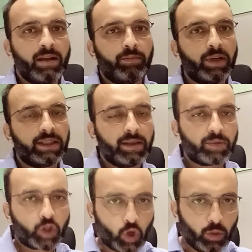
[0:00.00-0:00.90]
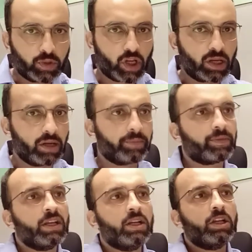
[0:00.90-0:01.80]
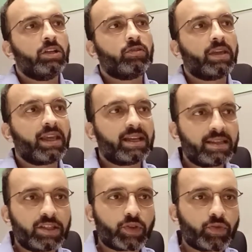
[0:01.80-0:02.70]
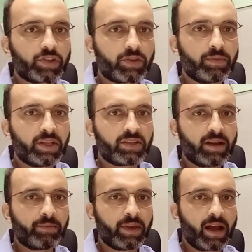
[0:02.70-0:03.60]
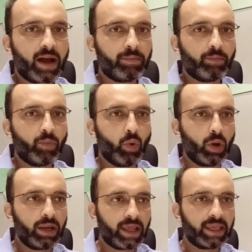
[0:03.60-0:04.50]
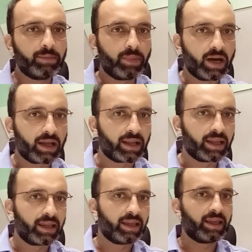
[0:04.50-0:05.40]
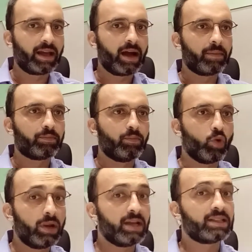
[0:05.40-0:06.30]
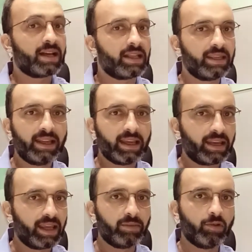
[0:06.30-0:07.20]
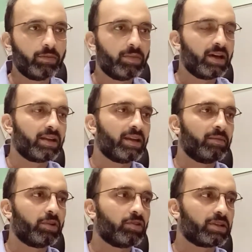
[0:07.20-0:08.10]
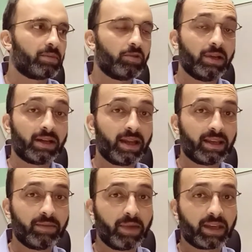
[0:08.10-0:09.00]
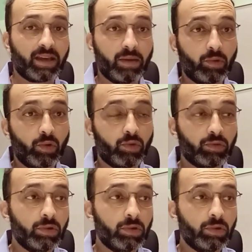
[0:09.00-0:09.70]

मतलब छुप जाना तो एक ऐसी सिचुएशन में जहाँ पे आप बोल नहीं पा रहे हैं आप बोलना चाहते हैं लेकिन नहीं बोल पा रहे हैं बिकॉज आपको लग रहा है कि मैं क्या बोलूँ